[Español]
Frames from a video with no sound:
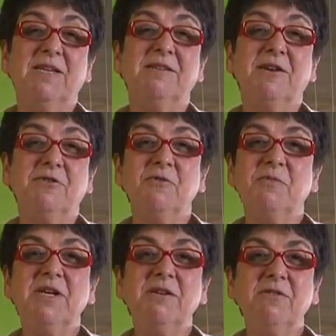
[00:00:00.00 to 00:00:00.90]
guisar
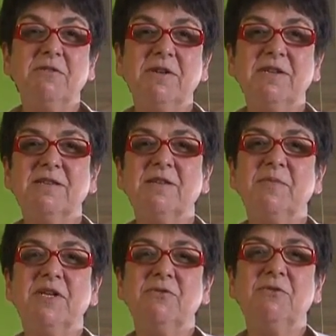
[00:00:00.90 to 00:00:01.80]
conmigo este
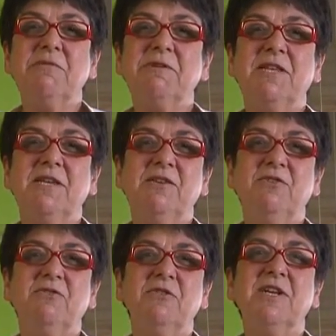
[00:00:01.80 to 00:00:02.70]
menú
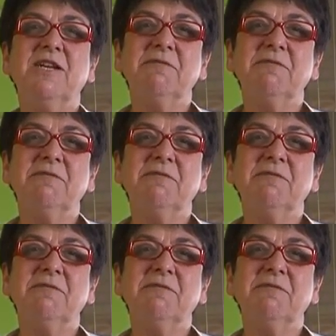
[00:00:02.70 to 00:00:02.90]
navideño con el que